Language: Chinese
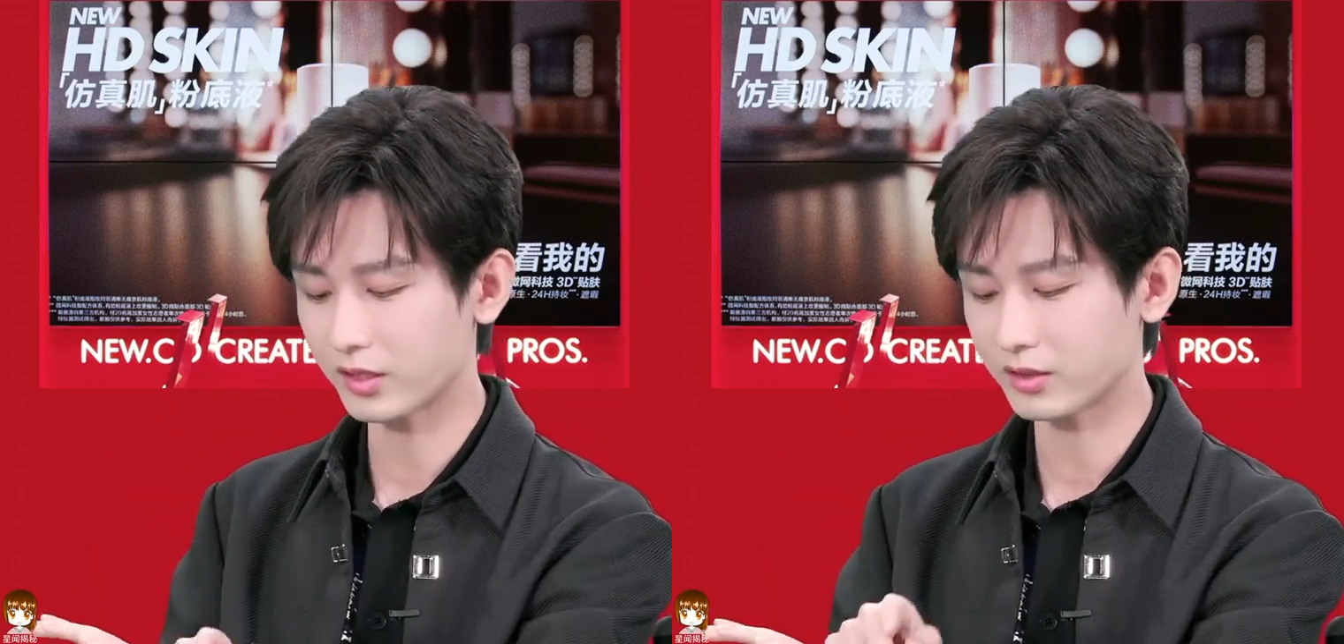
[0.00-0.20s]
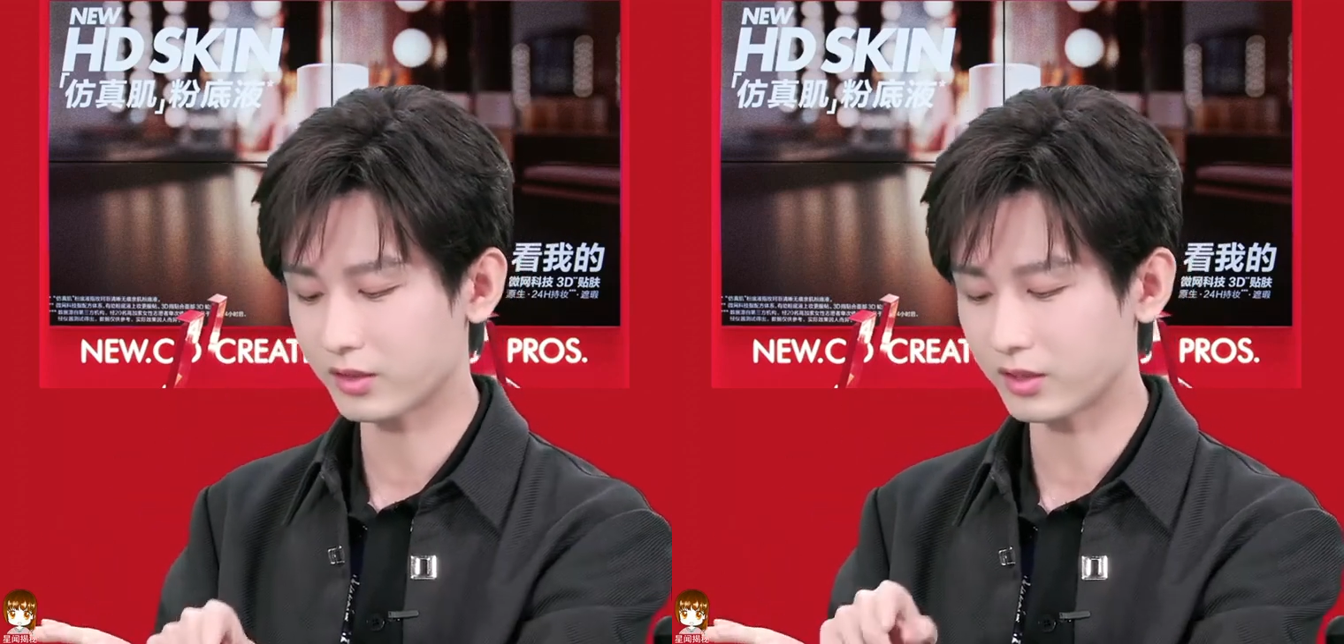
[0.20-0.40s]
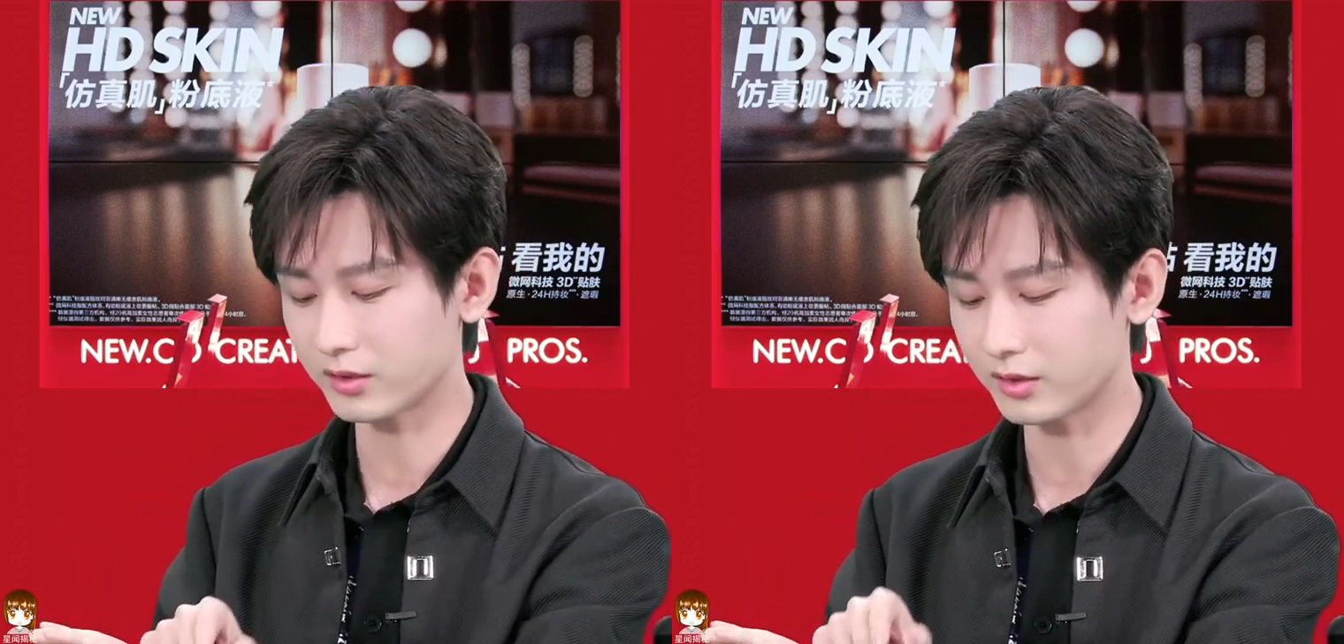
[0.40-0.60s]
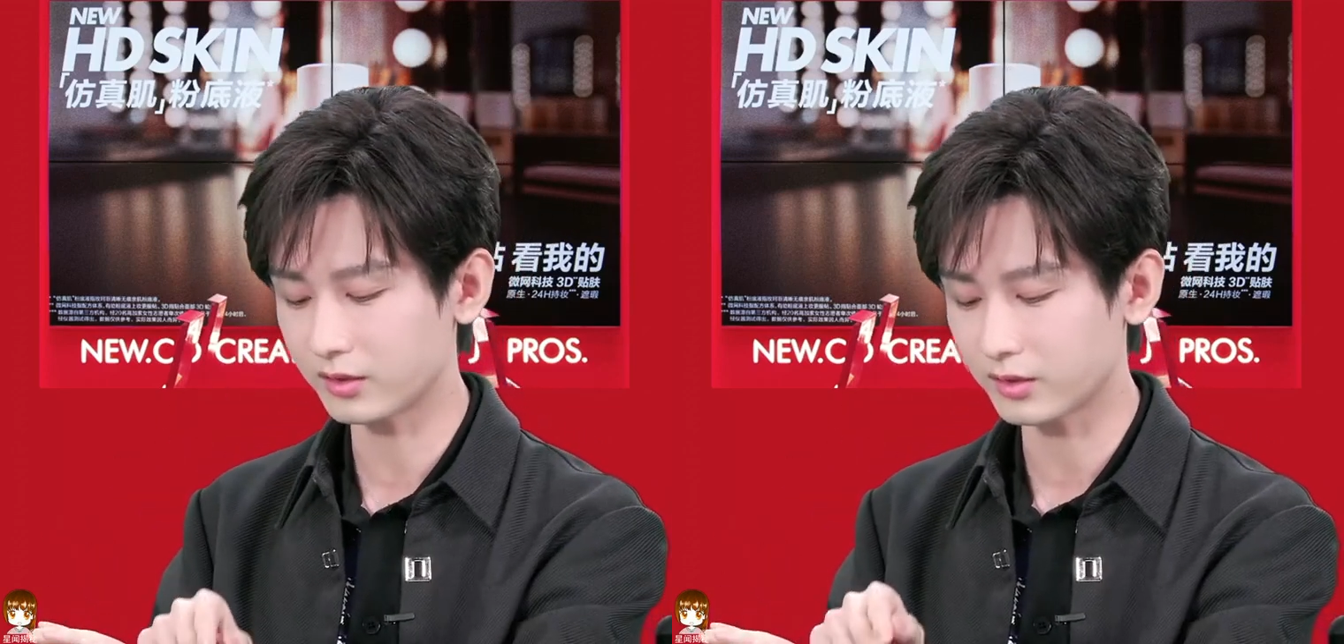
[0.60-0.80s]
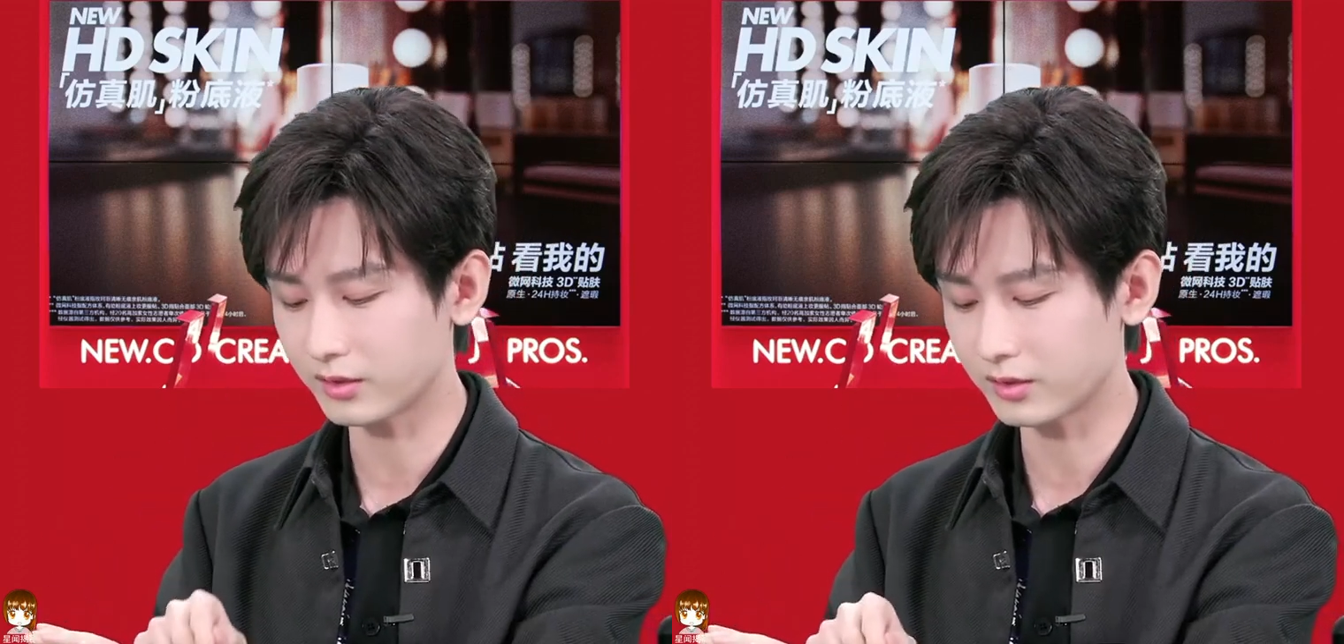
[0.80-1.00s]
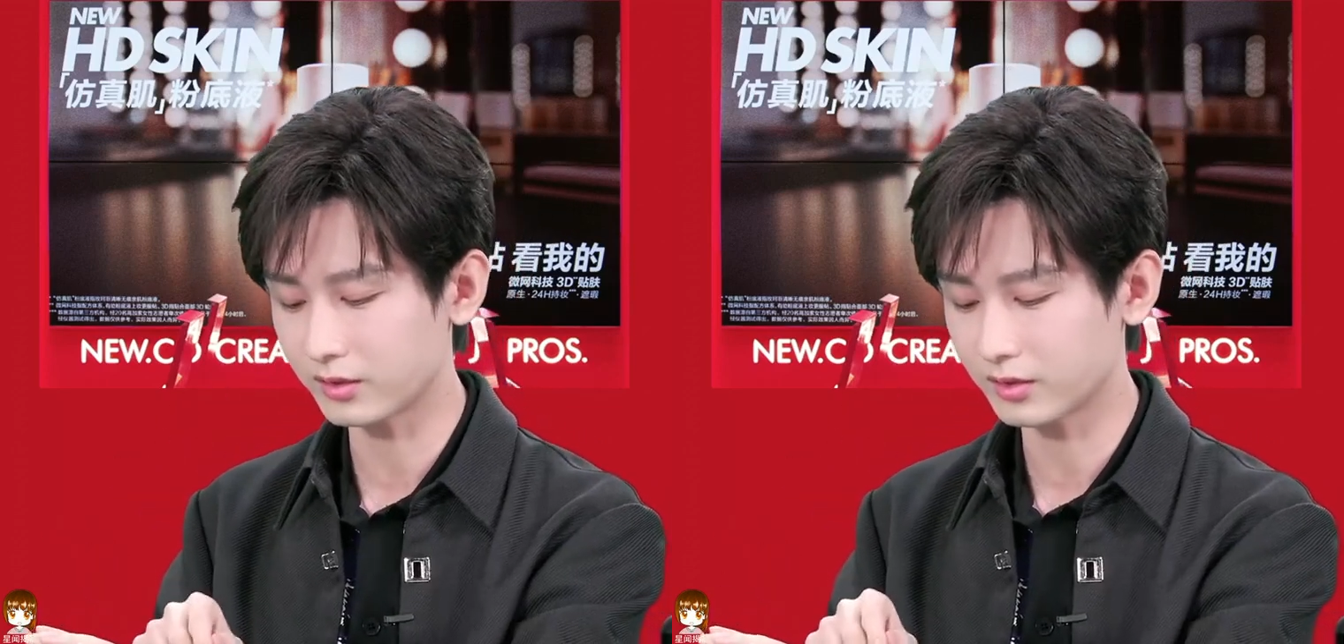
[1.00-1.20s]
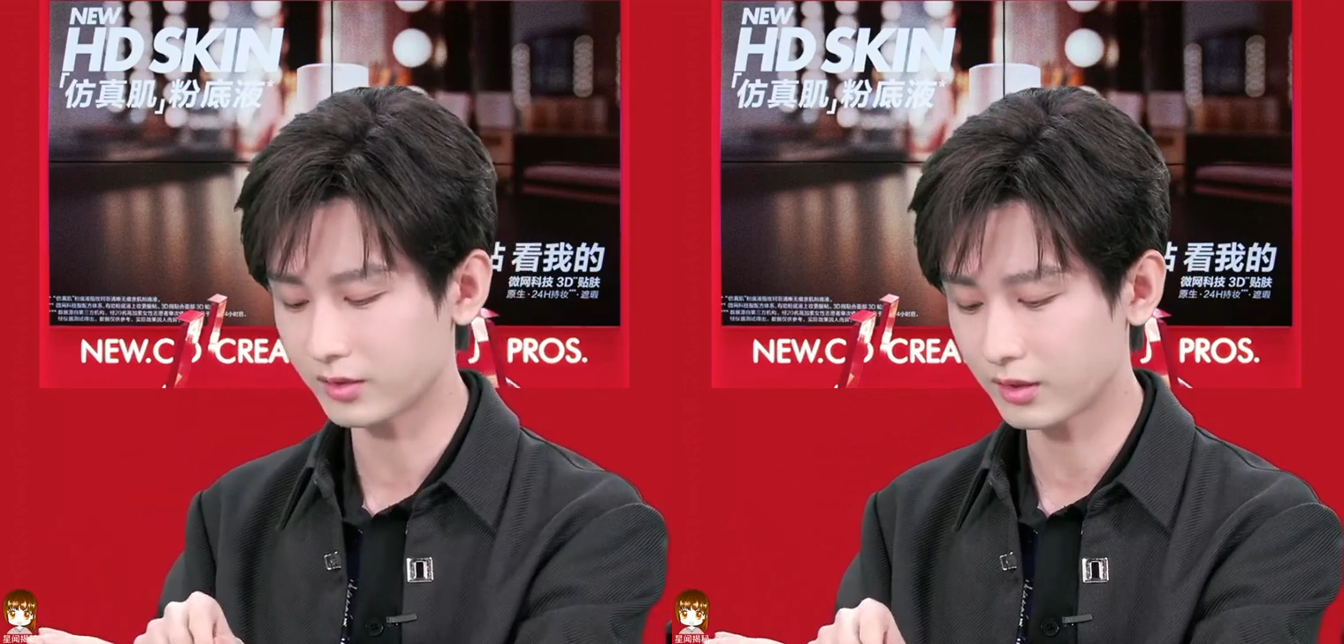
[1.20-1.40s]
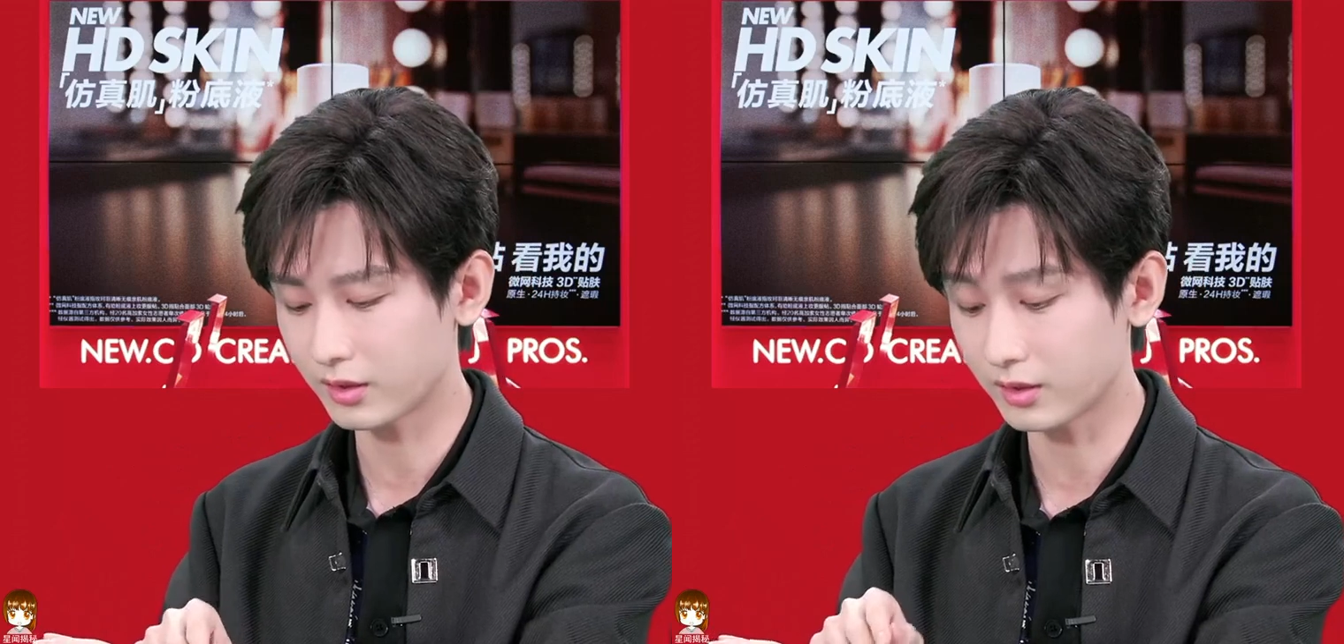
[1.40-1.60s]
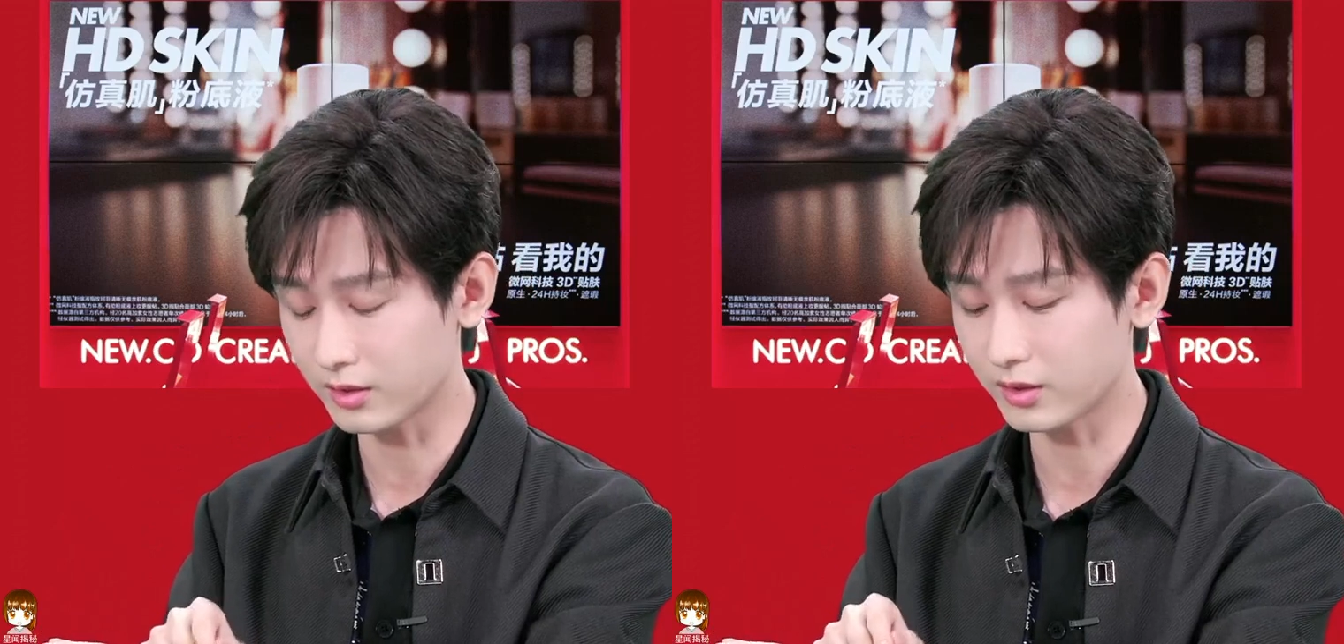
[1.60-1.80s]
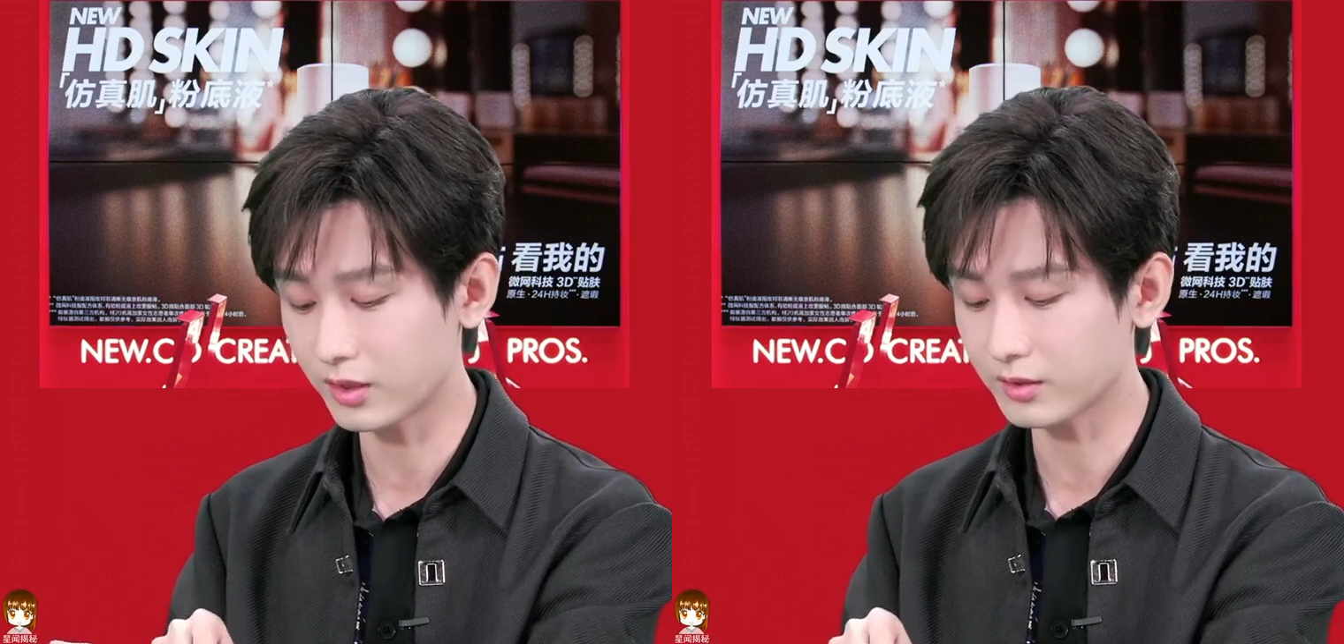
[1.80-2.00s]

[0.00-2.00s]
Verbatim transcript: 挺挺很像，对不对？很像。这